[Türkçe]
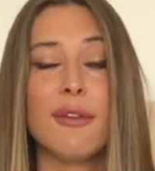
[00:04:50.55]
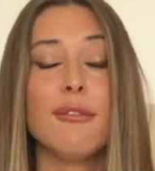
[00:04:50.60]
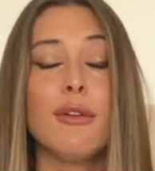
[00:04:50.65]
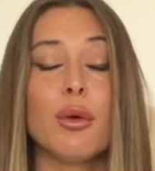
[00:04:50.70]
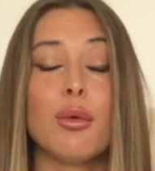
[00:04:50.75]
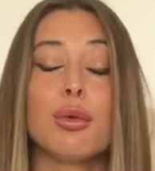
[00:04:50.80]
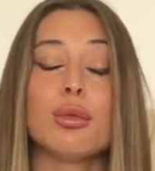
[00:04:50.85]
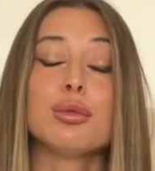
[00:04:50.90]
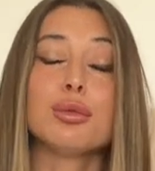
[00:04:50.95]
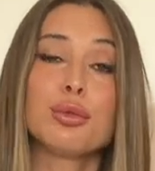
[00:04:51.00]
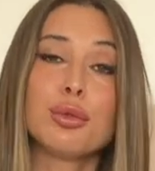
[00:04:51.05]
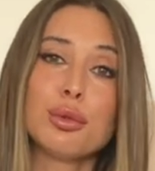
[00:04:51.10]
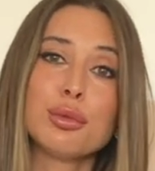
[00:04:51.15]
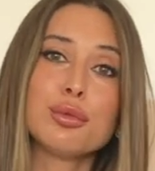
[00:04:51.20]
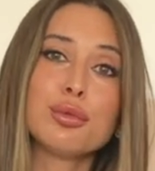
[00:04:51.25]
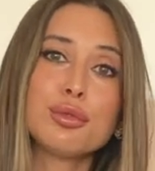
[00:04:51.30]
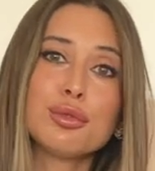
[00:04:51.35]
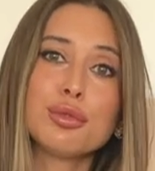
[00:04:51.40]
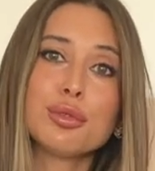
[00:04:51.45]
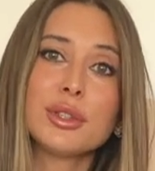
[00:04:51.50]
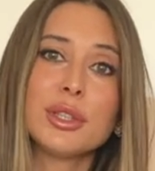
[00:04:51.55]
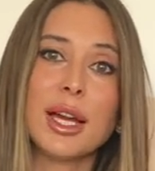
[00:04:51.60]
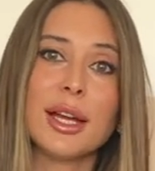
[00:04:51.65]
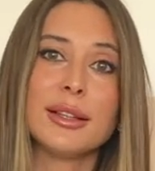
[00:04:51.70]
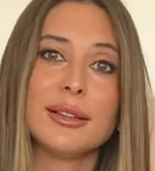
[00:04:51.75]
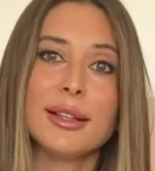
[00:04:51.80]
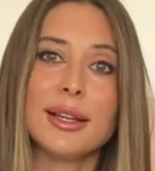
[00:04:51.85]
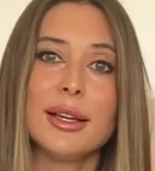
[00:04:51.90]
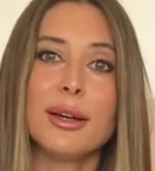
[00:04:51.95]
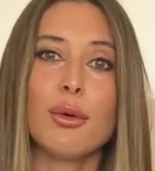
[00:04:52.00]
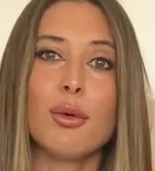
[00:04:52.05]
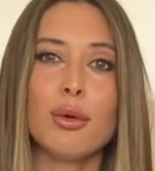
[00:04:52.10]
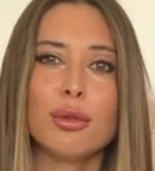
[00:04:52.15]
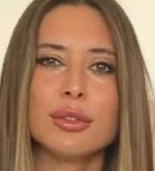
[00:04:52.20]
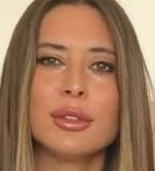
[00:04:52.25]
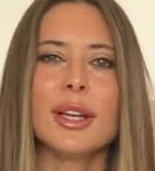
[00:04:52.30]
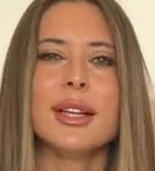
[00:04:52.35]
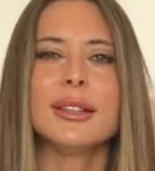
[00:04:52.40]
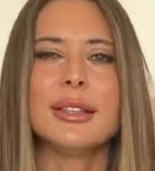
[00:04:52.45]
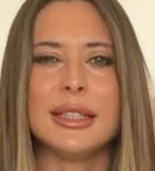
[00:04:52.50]
Ve konuşurken de
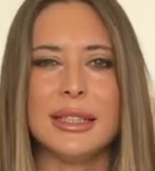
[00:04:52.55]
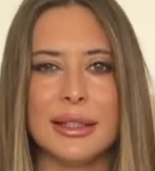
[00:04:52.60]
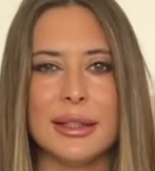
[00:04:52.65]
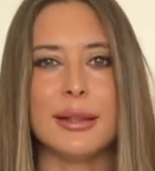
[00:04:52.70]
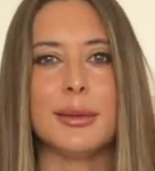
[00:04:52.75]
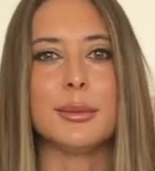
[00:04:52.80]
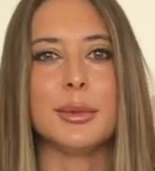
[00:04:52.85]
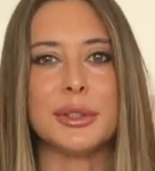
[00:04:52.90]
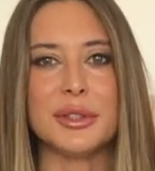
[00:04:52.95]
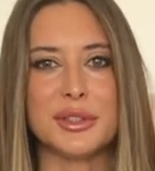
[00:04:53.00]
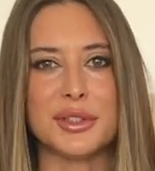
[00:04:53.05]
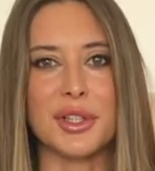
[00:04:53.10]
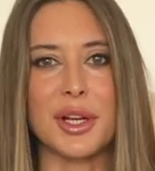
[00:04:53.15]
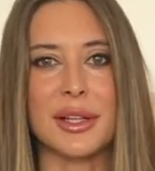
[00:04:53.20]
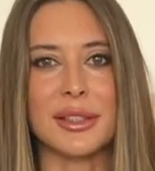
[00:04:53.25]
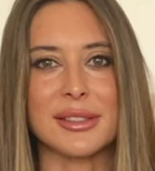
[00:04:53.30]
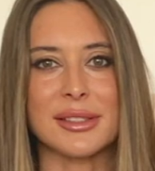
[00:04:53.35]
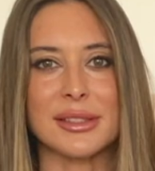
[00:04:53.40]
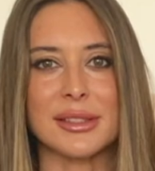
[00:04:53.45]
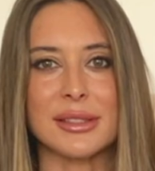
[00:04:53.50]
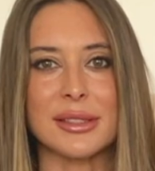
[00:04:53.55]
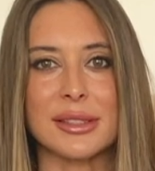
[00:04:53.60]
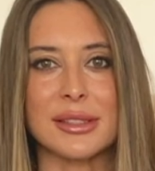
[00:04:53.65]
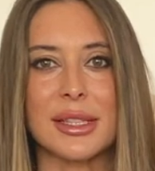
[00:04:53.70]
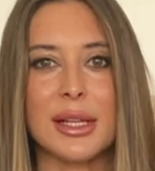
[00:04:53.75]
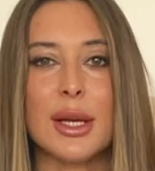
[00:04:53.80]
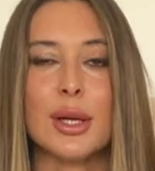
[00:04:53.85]
ondan ilham alacaksınız.